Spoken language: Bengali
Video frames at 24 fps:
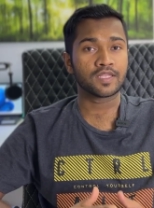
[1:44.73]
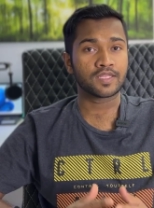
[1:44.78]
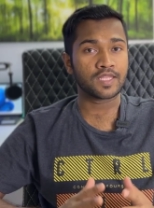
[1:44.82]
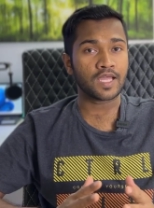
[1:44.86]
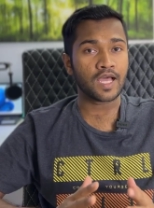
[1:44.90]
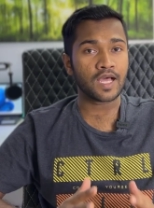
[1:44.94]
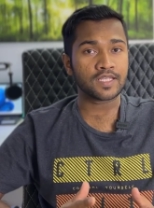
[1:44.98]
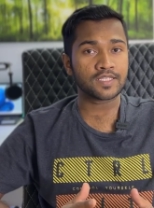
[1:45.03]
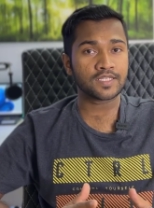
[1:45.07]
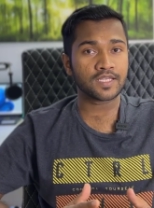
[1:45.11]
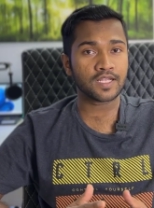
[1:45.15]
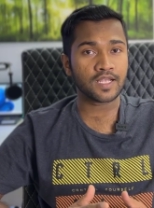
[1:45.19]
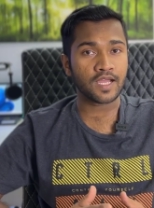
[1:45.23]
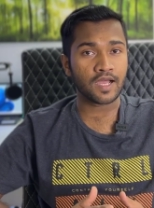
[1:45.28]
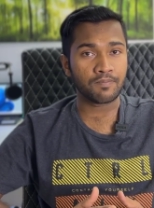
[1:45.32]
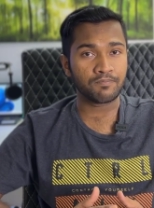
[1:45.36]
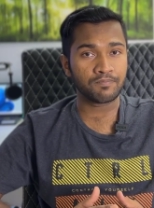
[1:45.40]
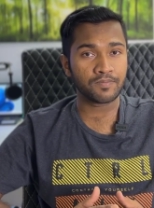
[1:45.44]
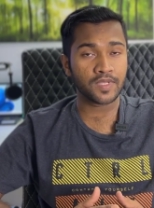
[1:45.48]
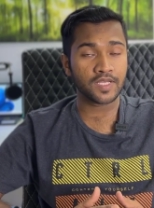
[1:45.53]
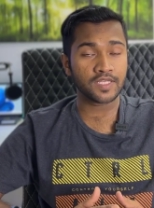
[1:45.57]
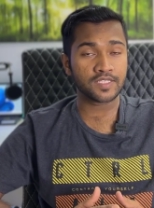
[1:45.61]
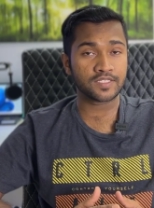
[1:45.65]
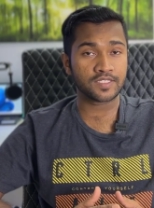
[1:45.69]
তাছাড়া
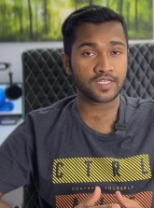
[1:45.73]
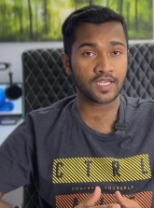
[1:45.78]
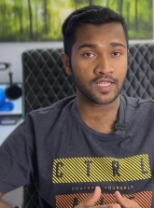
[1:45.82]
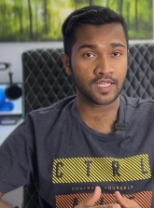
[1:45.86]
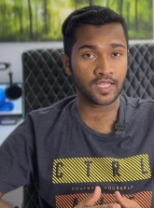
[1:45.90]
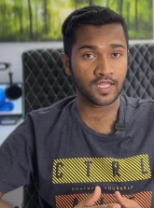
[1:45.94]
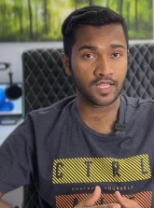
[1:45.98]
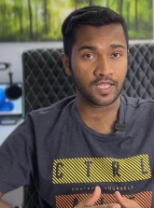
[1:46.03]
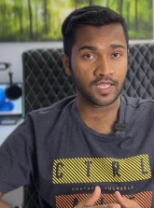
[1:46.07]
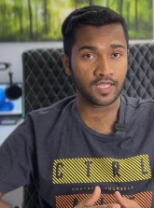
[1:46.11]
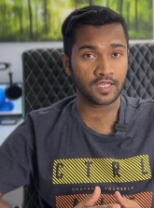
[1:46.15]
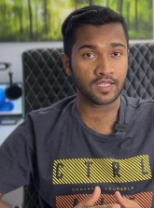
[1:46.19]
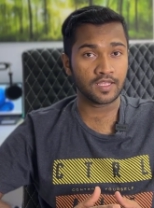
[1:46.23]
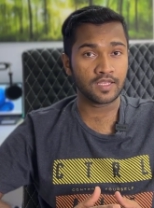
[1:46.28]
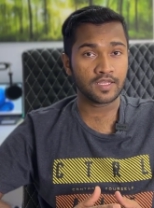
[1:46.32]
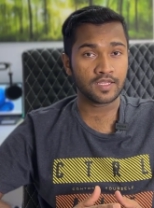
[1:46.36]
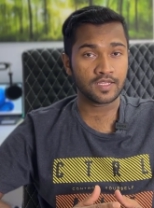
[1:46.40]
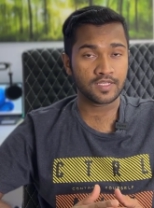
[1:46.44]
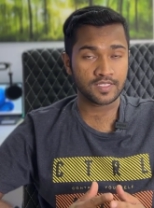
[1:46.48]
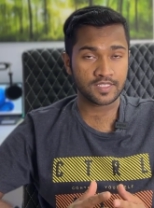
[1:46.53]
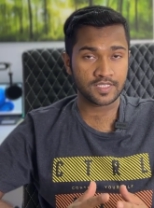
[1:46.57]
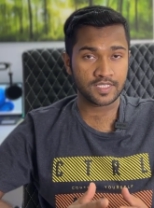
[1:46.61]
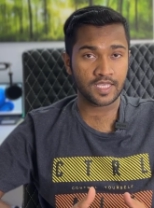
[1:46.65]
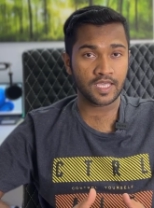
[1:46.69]
আপনার চ্যানেলে
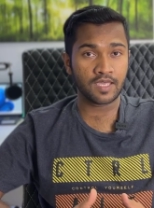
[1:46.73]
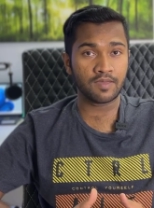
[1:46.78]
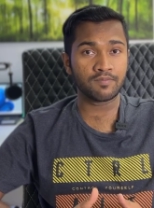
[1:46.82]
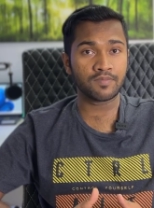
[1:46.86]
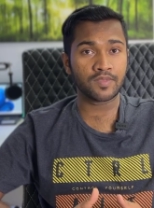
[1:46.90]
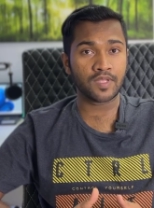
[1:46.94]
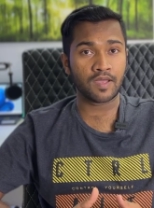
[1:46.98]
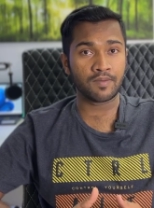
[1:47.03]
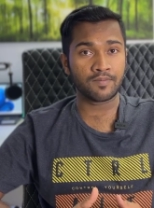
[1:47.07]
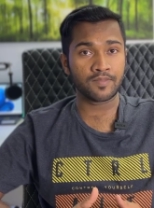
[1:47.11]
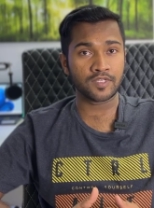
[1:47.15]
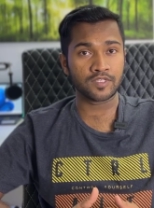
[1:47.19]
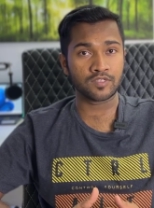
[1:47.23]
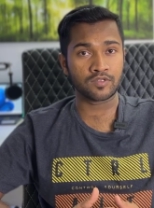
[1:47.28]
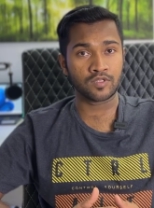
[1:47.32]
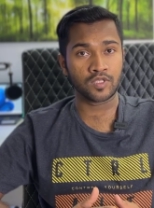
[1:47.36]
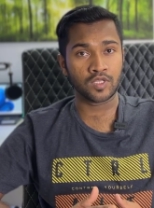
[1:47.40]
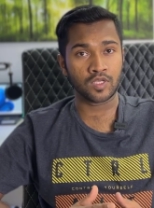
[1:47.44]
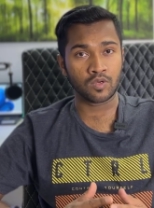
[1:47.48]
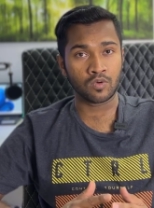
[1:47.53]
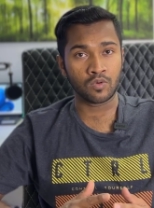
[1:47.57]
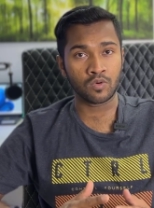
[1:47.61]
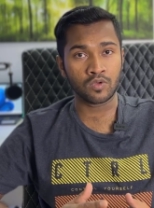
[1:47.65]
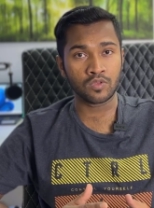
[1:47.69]
সেম নামে যদি
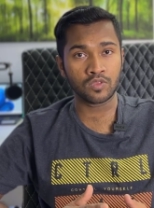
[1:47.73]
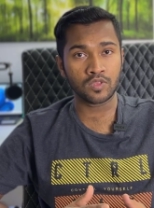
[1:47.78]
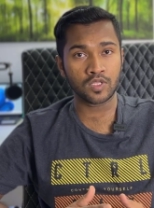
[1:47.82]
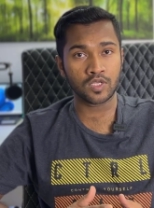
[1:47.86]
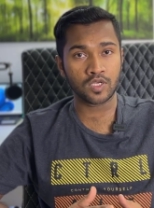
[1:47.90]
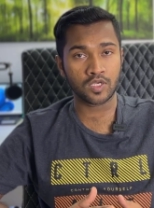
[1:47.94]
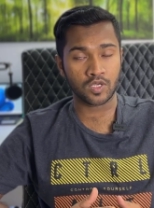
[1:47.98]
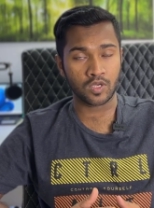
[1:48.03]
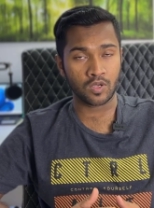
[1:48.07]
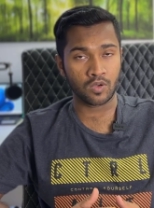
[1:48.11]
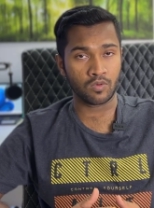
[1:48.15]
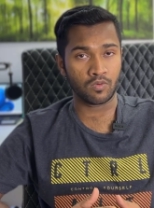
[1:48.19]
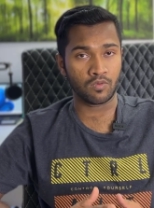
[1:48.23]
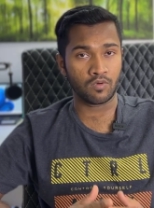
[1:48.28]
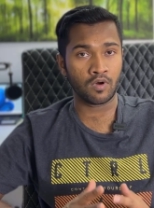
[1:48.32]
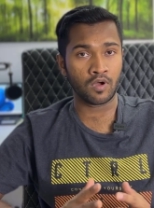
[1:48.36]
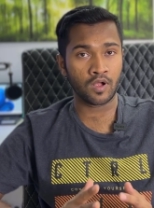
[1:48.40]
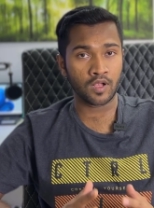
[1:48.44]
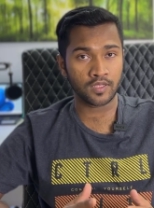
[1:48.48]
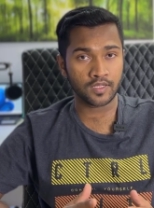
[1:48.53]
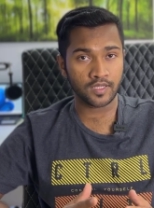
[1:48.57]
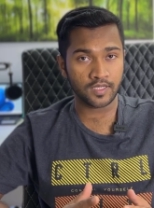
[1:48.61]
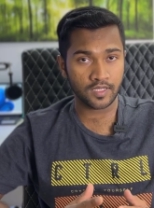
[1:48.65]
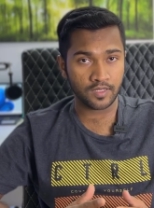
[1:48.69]
অন্য কেউ
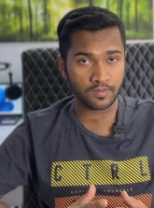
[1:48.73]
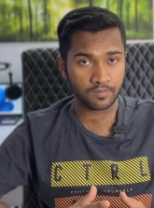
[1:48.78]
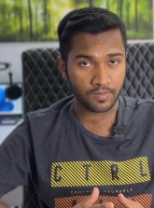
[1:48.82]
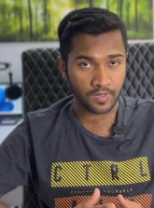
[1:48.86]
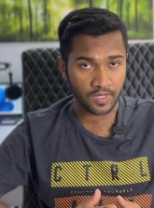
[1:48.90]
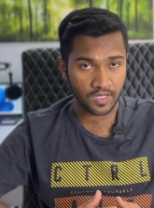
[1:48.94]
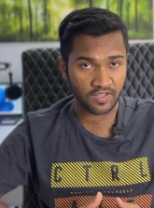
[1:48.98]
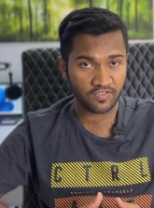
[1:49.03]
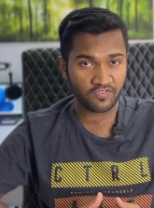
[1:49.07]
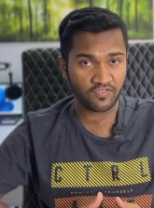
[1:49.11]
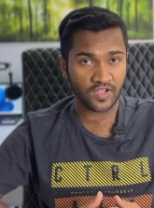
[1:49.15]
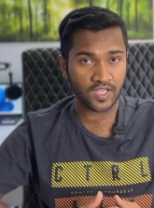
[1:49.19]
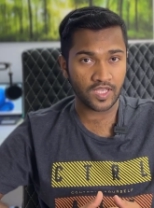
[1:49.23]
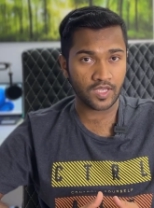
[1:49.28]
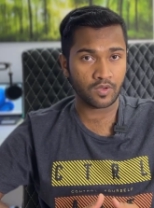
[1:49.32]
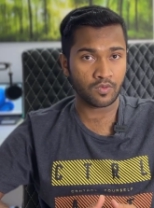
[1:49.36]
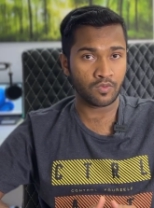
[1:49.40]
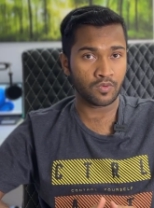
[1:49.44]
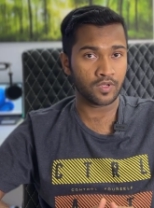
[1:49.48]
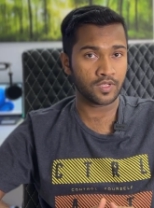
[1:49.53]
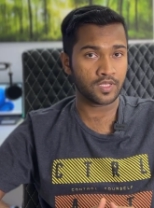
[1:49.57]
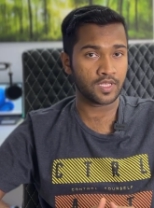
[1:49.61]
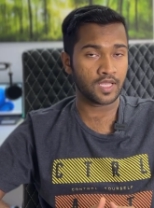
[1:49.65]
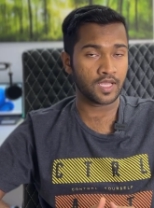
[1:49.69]
অলরেডি ভেরিফাই
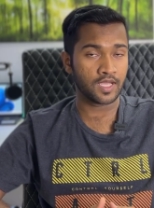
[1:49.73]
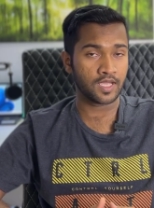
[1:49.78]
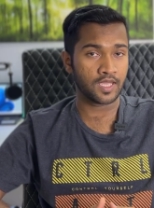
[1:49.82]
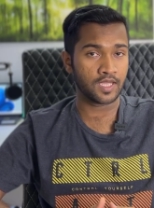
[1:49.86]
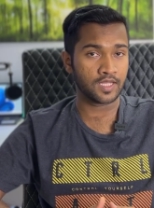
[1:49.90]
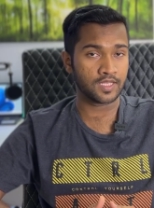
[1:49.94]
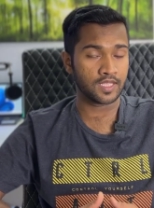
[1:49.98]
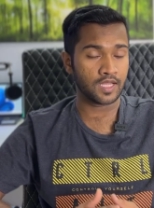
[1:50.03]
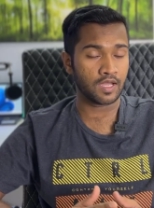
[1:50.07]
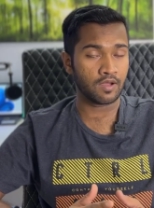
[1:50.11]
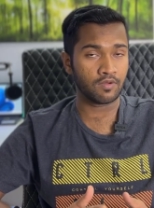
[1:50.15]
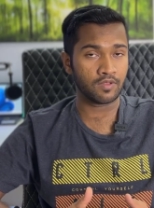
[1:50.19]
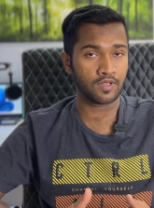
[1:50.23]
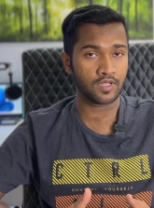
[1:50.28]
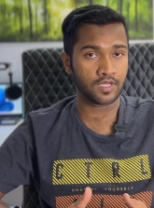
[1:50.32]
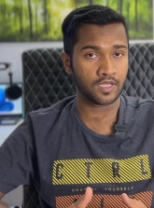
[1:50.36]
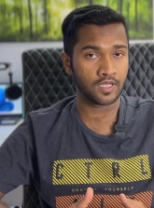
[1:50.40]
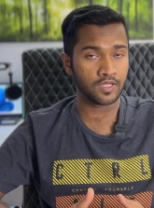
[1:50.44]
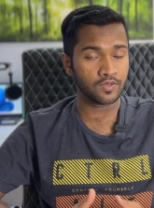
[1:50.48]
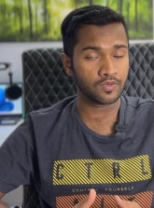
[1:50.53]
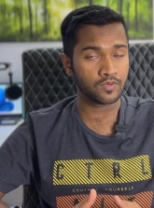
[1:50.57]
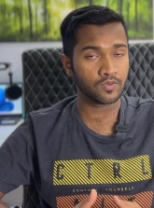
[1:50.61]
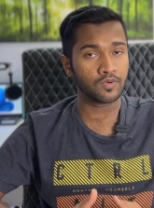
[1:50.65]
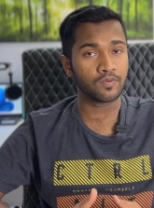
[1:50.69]
করে থাকে তাহলে
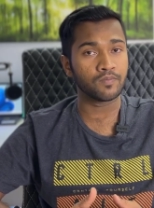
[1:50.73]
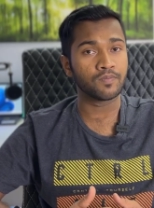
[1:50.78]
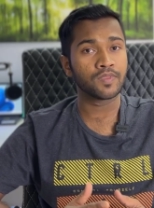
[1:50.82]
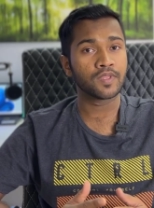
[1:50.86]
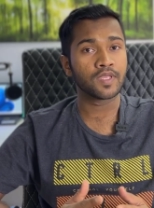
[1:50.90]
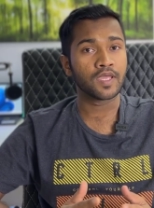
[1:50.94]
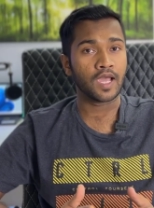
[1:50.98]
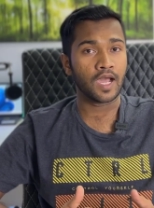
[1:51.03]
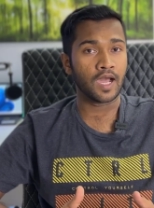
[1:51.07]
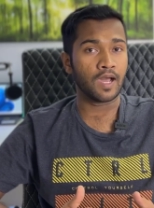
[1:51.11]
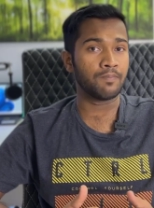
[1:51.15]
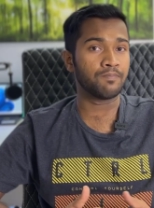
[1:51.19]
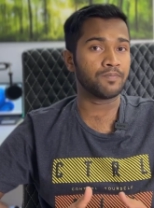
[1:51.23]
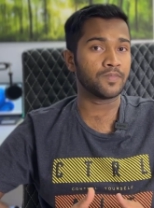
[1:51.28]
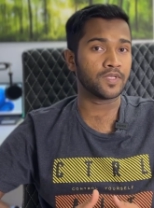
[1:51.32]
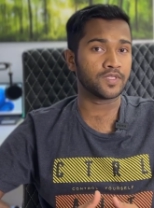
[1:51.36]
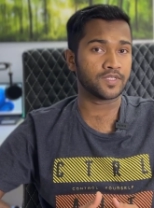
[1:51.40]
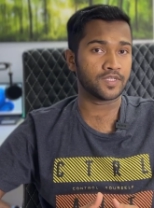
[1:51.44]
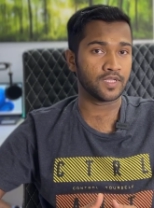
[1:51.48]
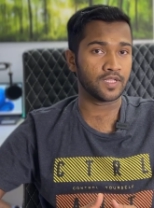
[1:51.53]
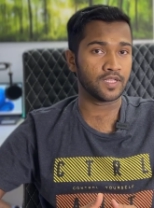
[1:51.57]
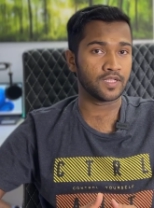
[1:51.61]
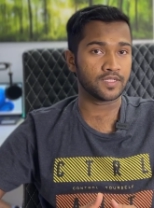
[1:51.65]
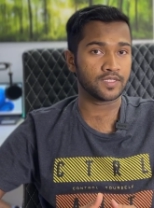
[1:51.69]
কিন্তু আপনার
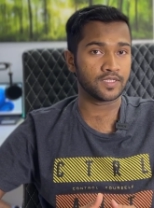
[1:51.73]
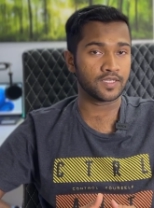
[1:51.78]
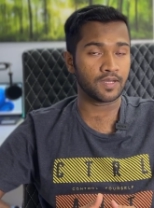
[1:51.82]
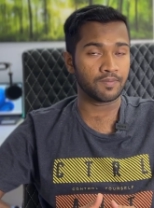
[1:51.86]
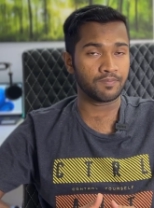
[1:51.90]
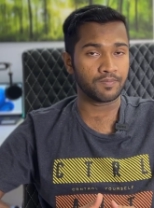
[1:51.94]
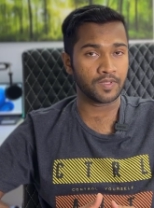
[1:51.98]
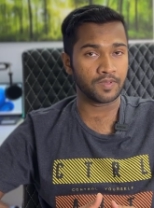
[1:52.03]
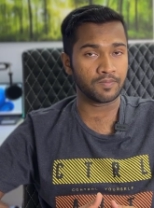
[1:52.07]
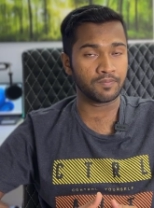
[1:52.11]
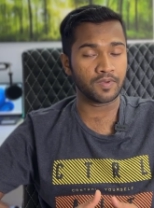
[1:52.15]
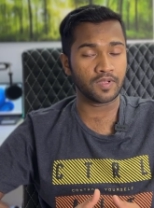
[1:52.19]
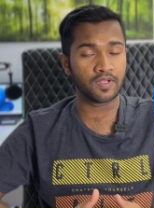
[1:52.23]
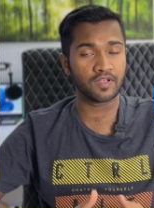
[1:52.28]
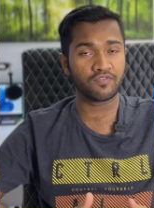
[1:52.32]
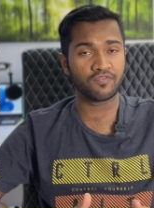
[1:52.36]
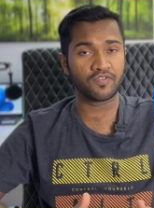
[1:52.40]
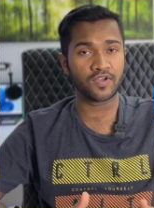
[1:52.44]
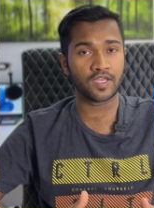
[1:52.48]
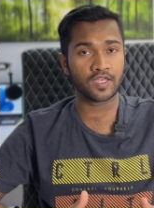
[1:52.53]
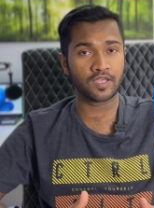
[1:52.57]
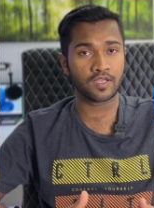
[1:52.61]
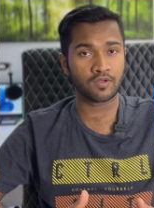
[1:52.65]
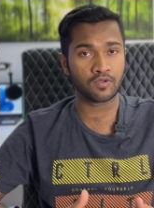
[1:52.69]
চ্যানেলটি আপনি
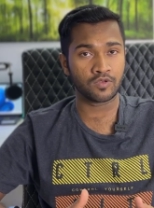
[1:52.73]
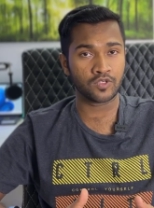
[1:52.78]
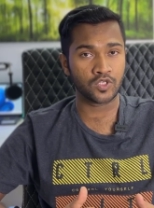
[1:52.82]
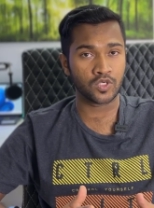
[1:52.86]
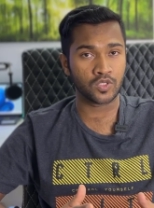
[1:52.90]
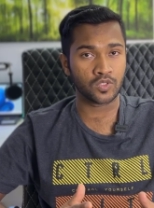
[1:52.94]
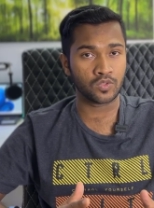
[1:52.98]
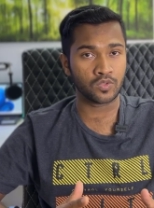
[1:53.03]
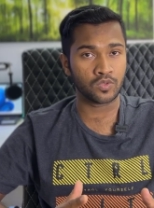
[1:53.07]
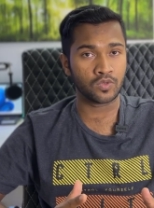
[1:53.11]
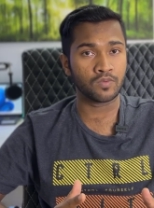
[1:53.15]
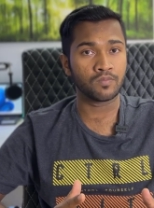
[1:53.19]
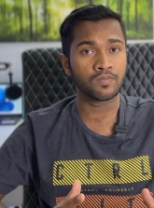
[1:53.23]
ভেরিফাইয়ের জন্য